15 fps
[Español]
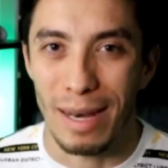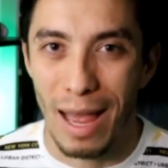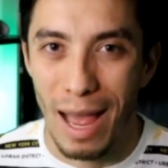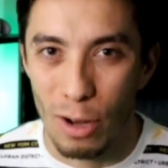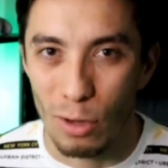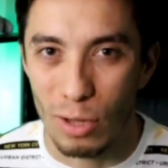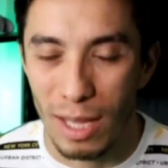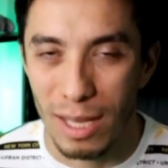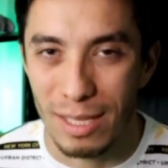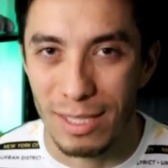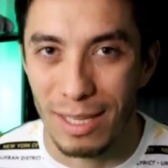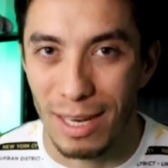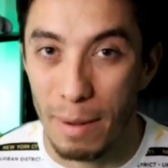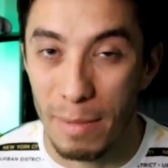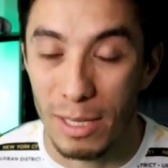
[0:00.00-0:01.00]
agotadas en
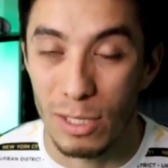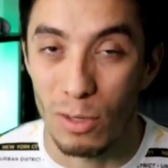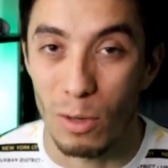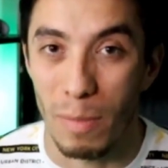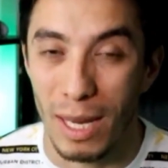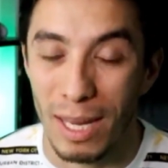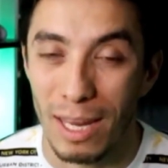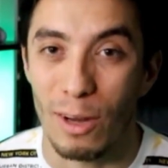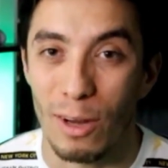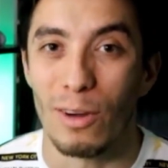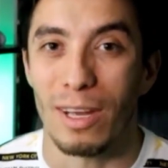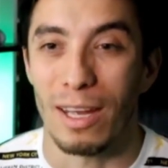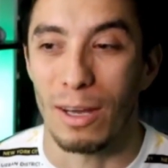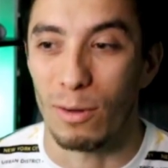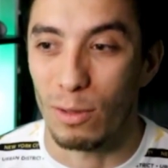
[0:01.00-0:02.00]
Amazon México y
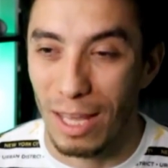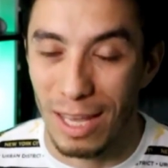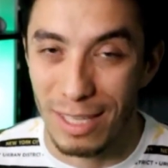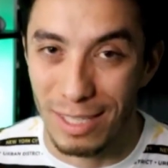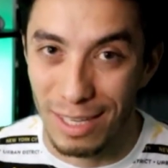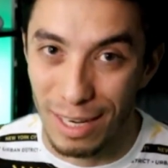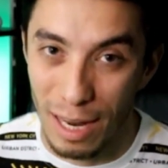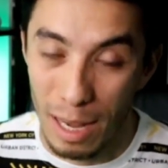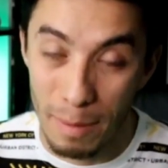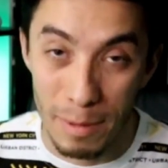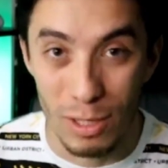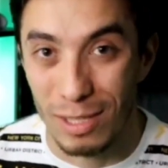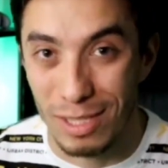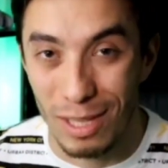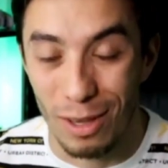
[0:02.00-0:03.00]
agotadas en Amazon
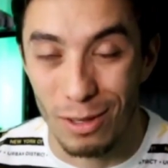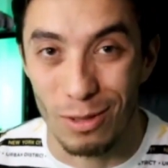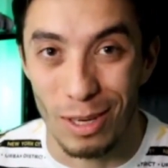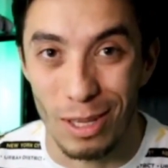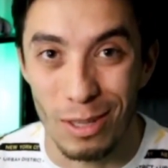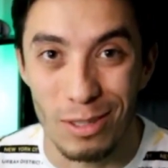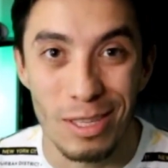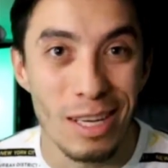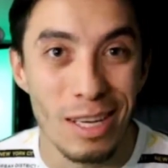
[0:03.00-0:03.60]
Estados Unidos.